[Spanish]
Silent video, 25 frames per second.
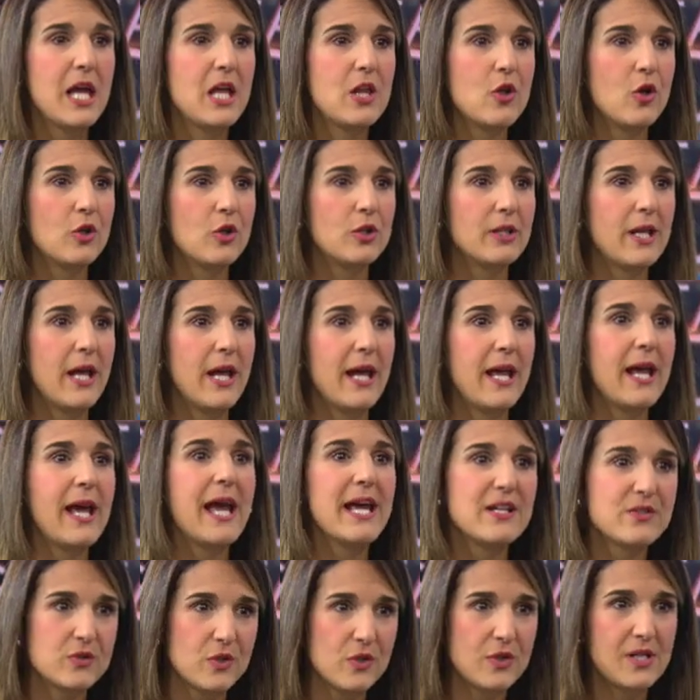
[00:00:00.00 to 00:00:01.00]
y donde
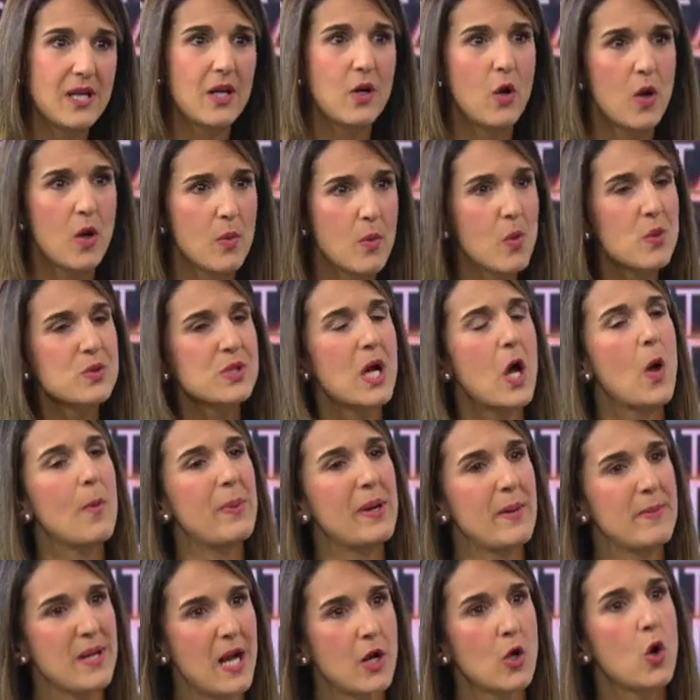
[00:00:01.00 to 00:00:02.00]
estos días los hemos usado
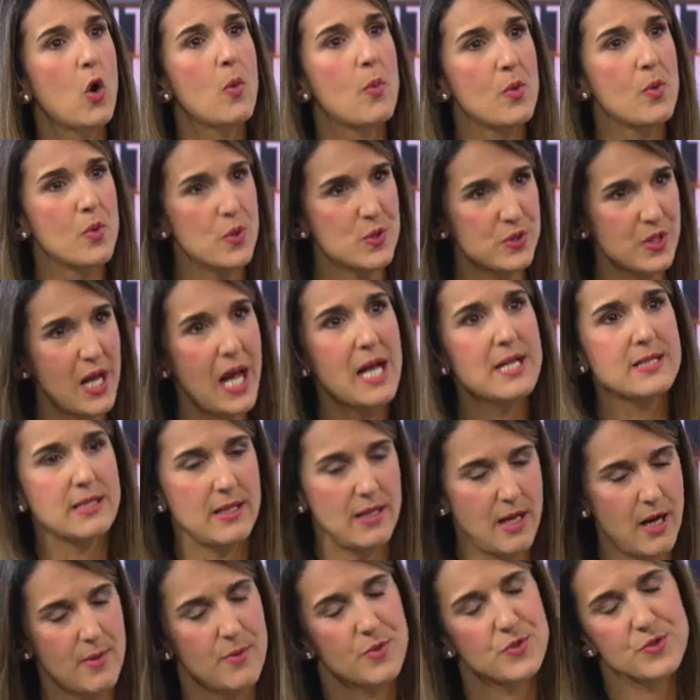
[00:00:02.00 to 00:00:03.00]
para mirar cómo nos
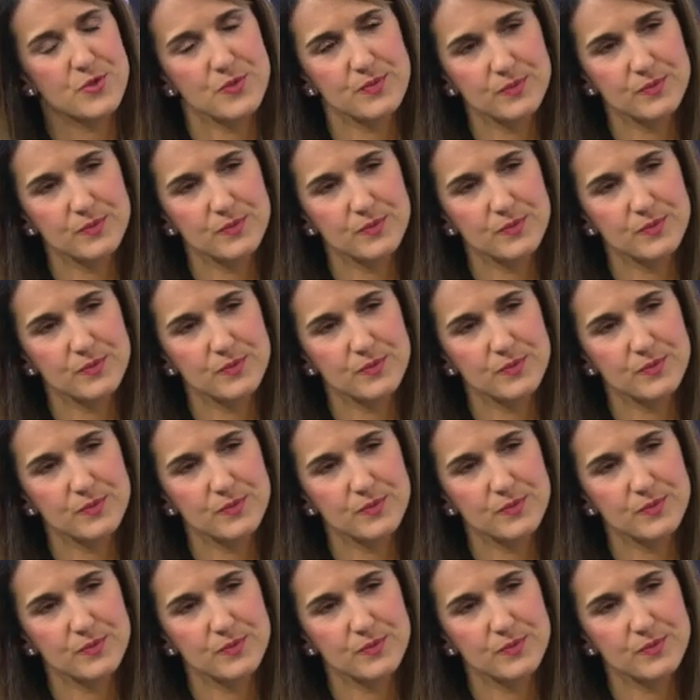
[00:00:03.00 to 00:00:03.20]
acercamos.